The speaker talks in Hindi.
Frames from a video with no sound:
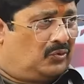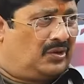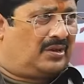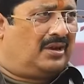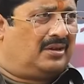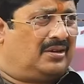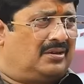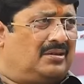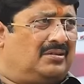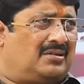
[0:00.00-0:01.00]
उसी के इर्द
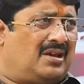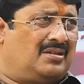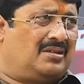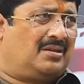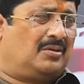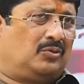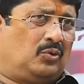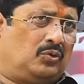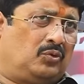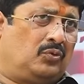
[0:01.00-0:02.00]
गिर्द के शायद ये
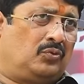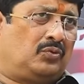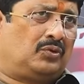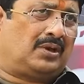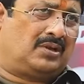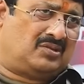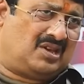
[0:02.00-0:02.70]
दो जून वो था